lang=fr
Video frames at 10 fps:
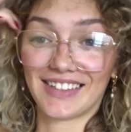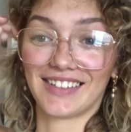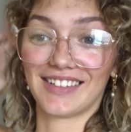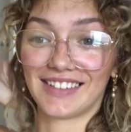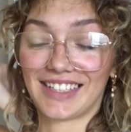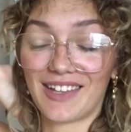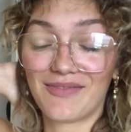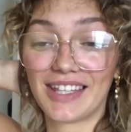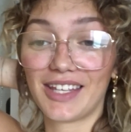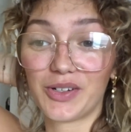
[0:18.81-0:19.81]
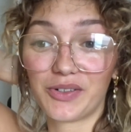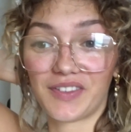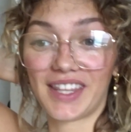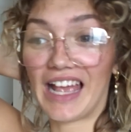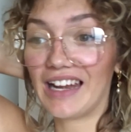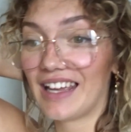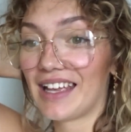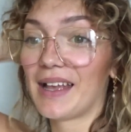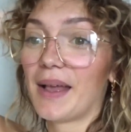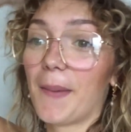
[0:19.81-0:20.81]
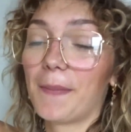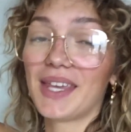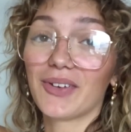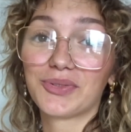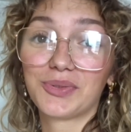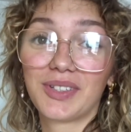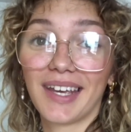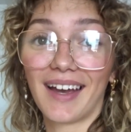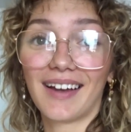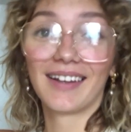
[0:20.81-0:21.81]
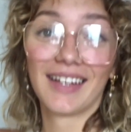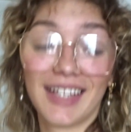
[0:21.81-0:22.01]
euh, cette vidéo au final. Mais en tout cas,